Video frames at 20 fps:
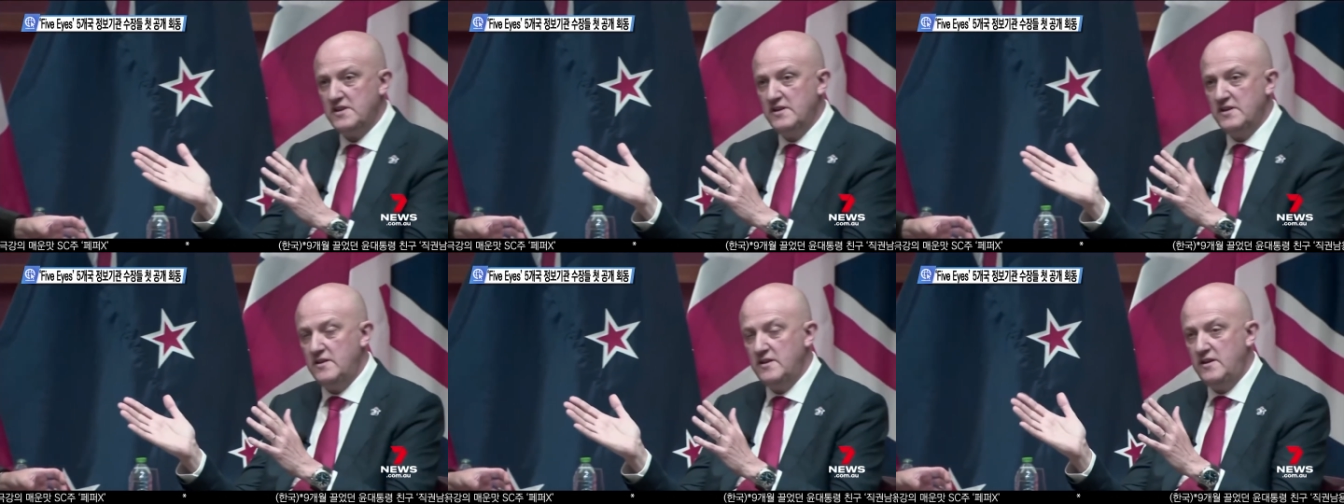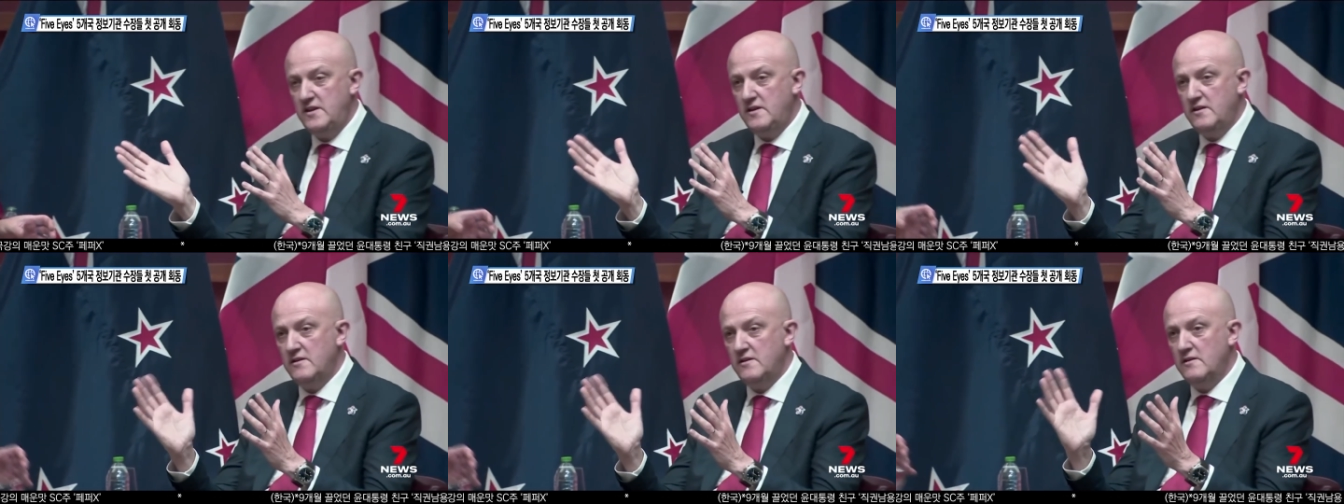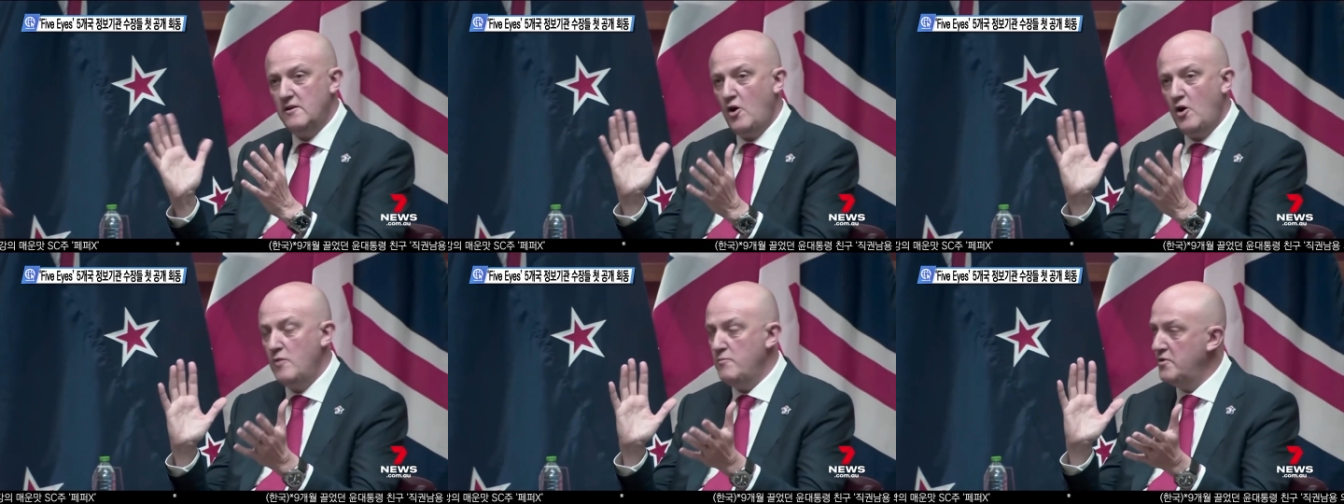가닥들은
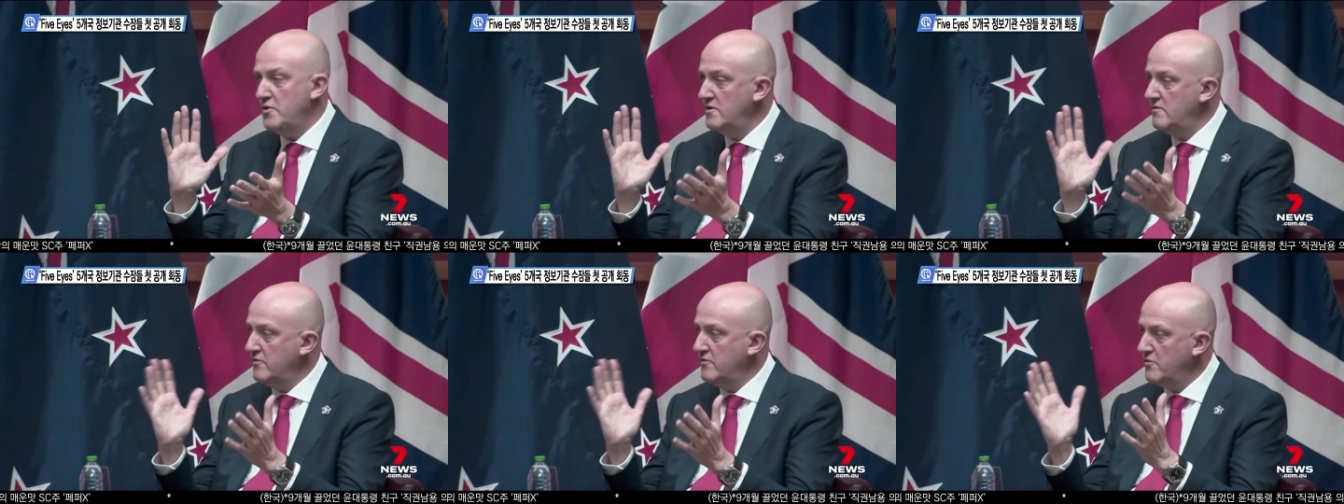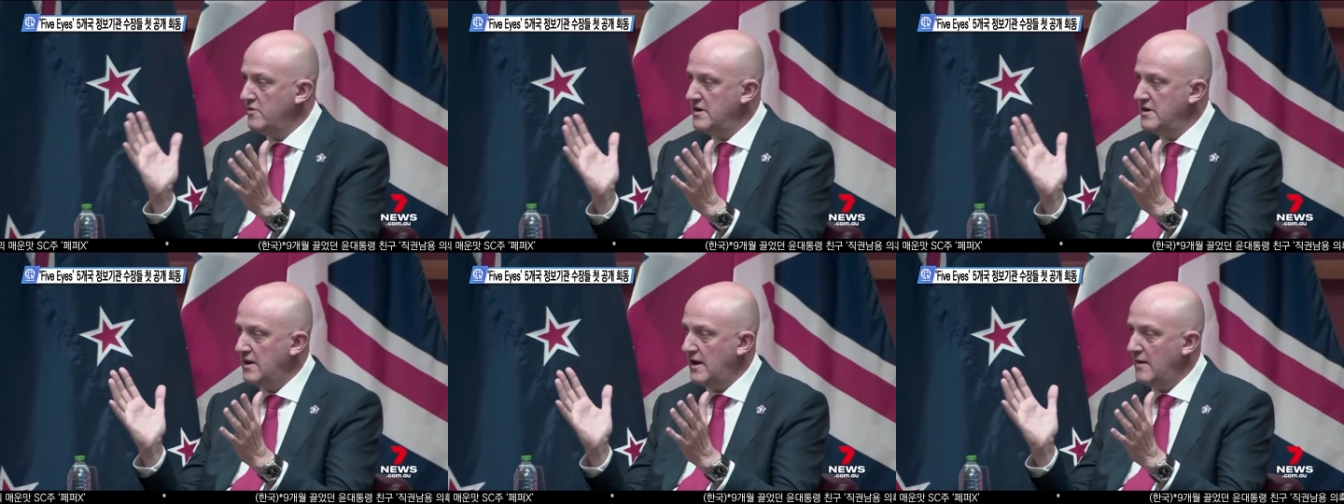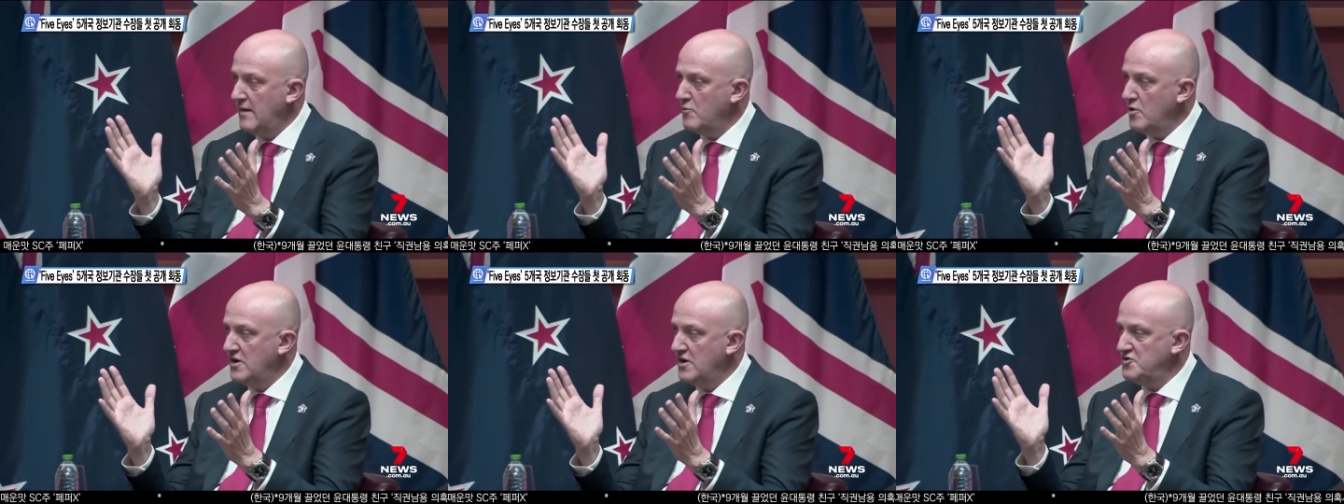보다
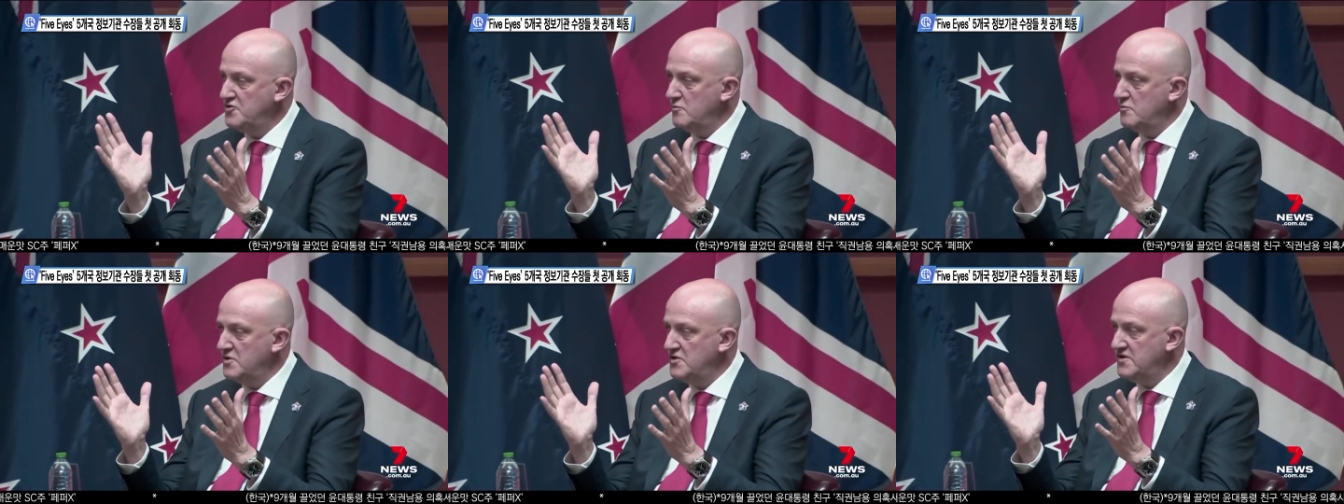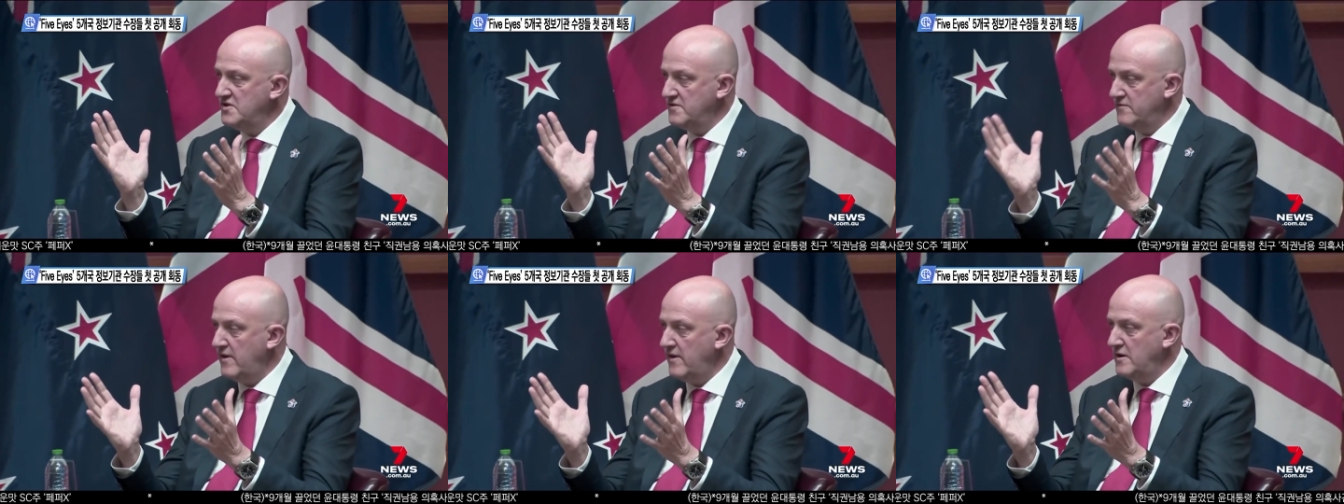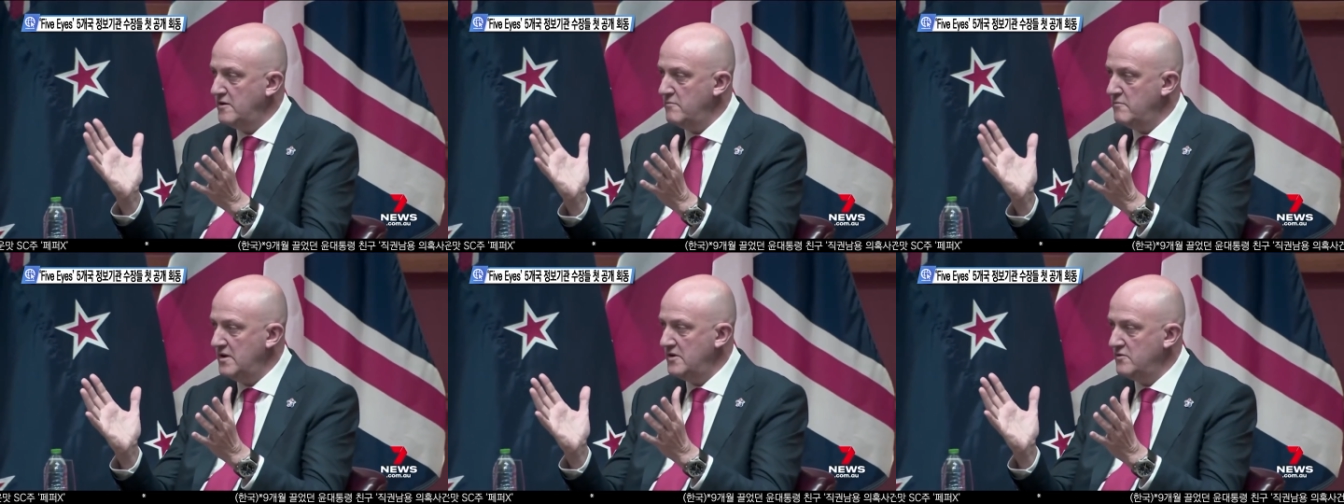뻔뻔하고 위험해지고 있다고
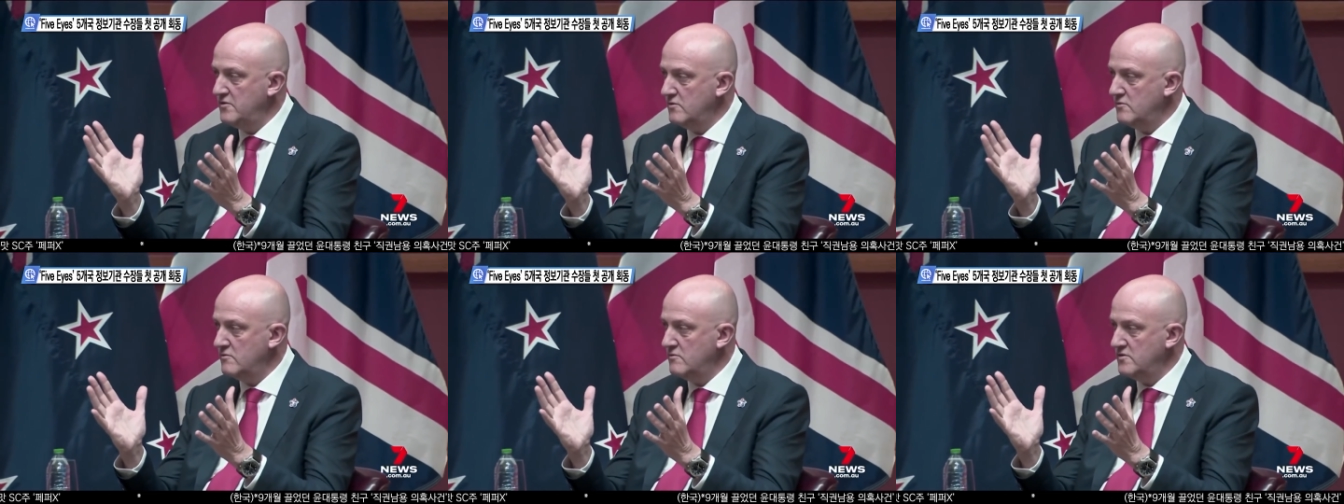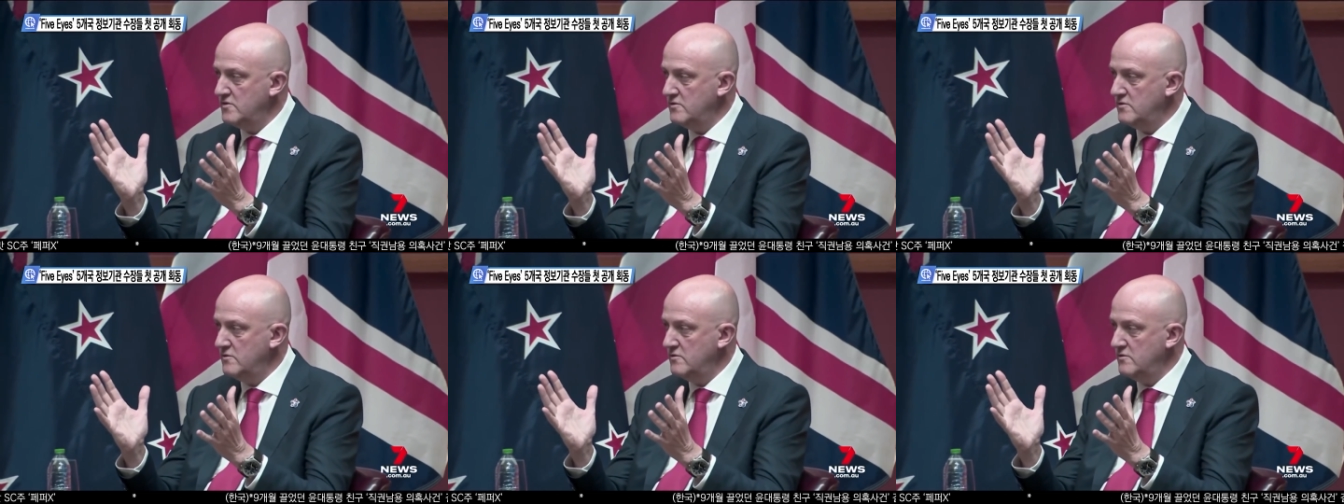말했습니다.